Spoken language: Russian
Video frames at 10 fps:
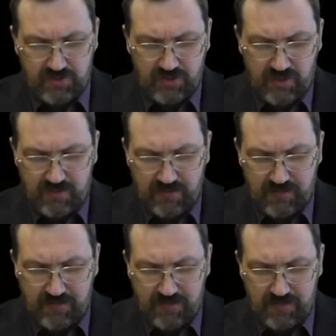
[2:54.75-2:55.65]
читаем,
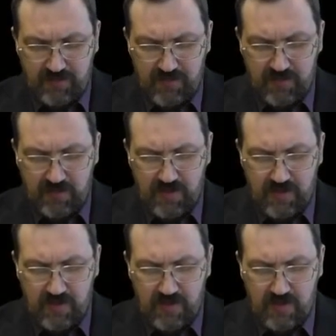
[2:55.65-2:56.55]
например, в
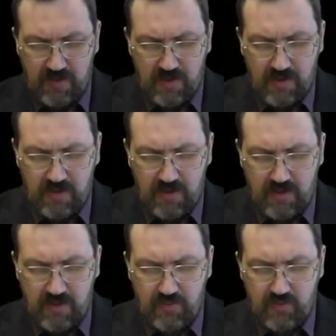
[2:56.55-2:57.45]
Библии
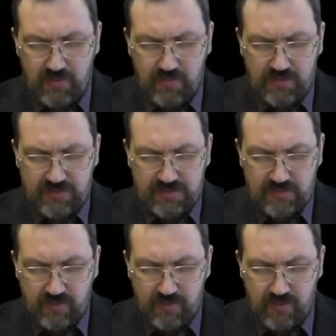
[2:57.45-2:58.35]
э, какую-нибудь
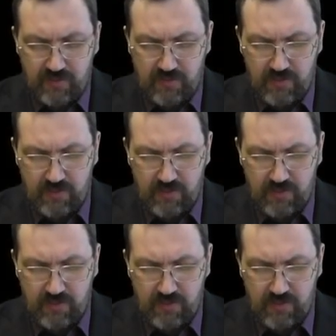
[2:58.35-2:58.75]
историю,